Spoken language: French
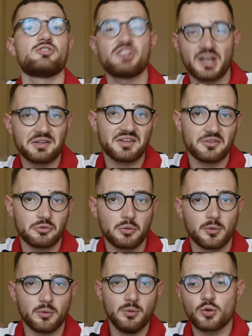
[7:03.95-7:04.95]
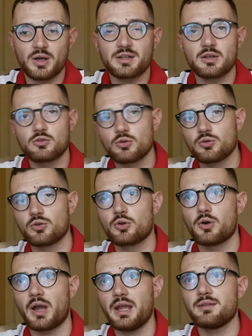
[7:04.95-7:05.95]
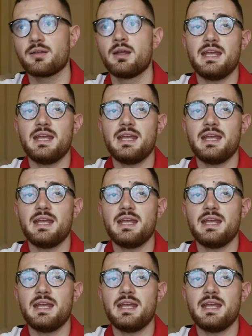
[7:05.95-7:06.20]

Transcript: je dirais, 500 euros tu auras quelque chose de correct.